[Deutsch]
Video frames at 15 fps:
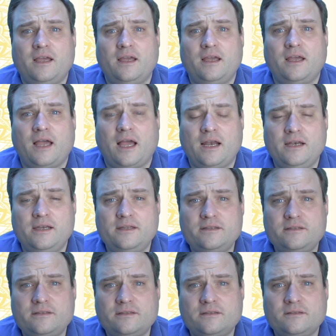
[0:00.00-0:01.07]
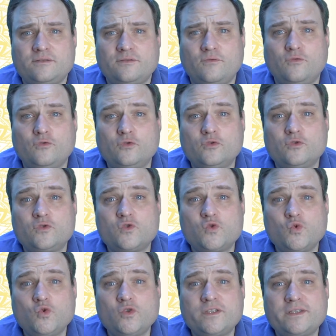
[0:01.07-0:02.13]
Alles, wo du
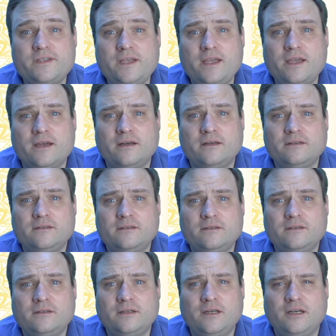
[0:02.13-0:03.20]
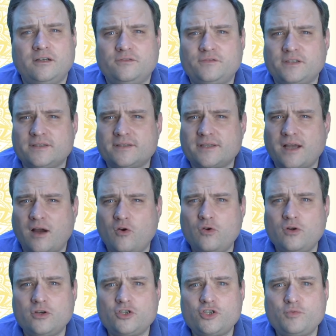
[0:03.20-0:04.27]
zu sehr auf das
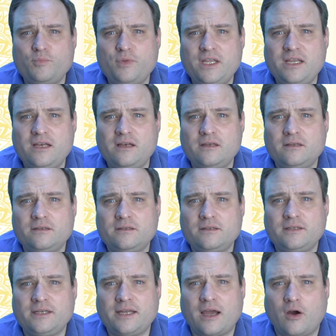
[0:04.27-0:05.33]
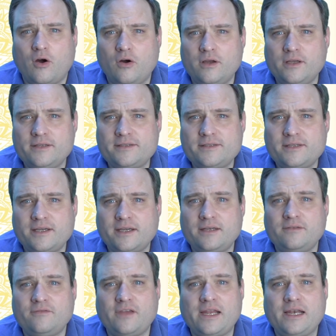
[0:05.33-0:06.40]
Gaukelspiel der
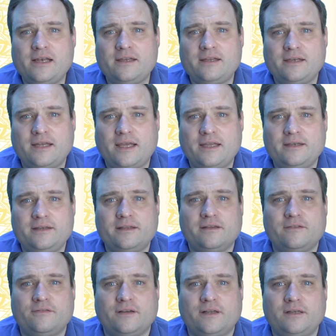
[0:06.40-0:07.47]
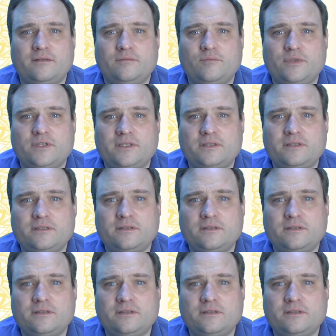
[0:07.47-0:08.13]
äußeren Welt hineingefallen bist,